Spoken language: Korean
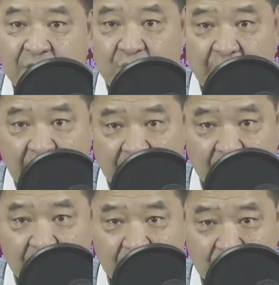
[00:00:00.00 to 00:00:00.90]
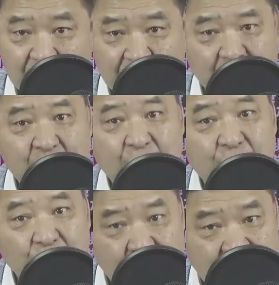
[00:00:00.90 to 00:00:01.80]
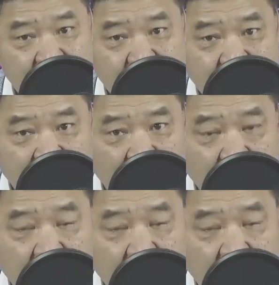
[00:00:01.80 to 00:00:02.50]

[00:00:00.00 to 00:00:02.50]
되나요? 너무 웃기지 않습니까?